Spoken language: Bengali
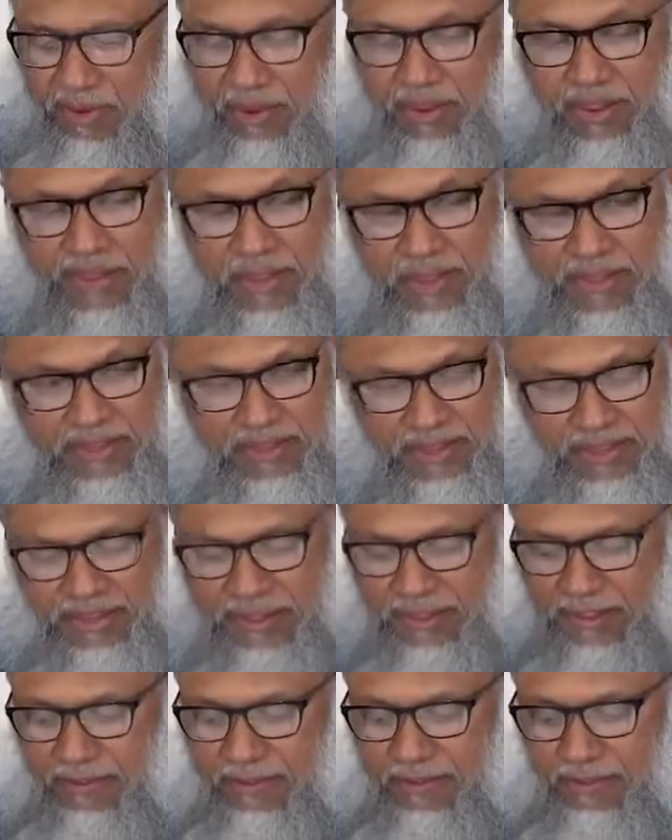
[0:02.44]

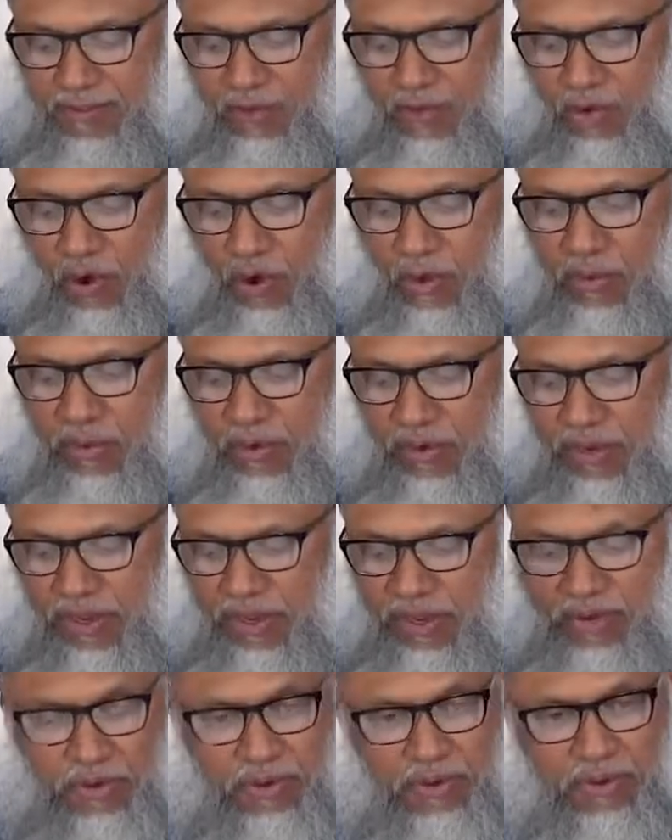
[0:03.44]
মক্কাতে খবর
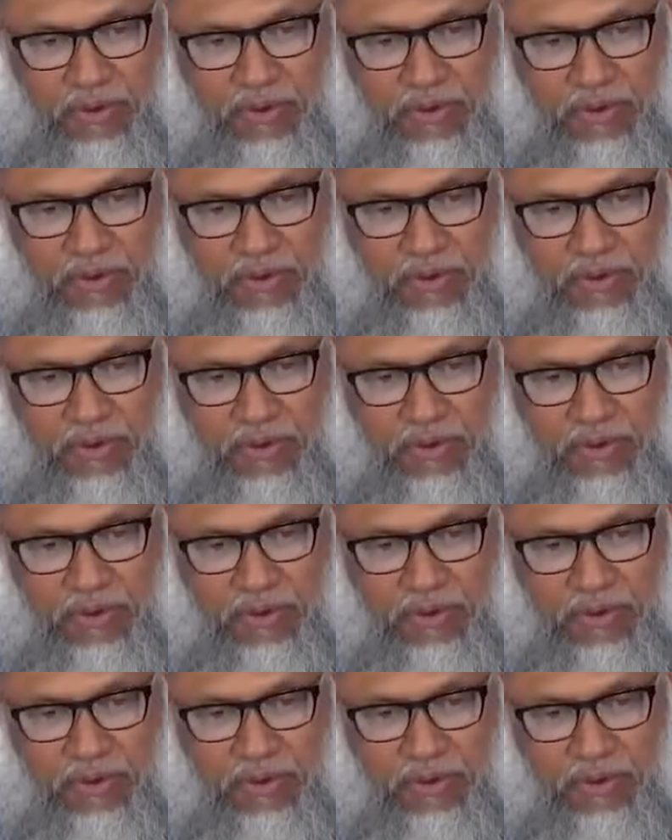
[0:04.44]
গেল